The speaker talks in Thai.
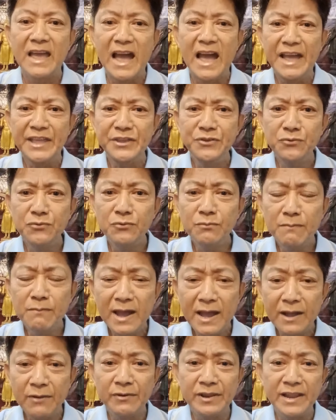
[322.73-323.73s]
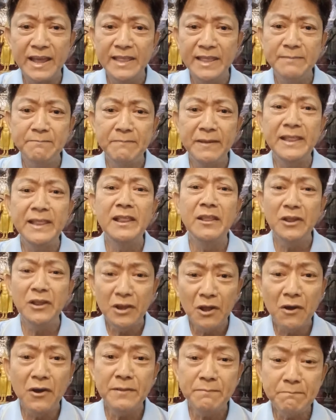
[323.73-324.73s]
อายุมากกว่านั้นเป็นร้อย
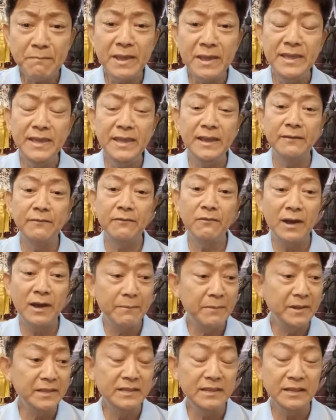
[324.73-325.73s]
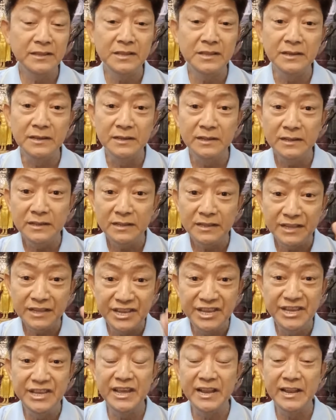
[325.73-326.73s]
ร้อยปีกว่ามันจะถึง
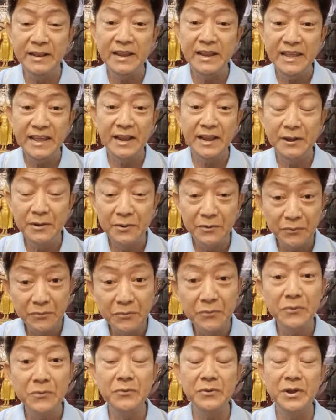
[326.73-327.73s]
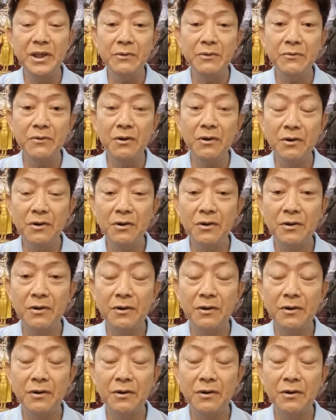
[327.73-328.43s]
เขียนเรียนรู้แล้วก็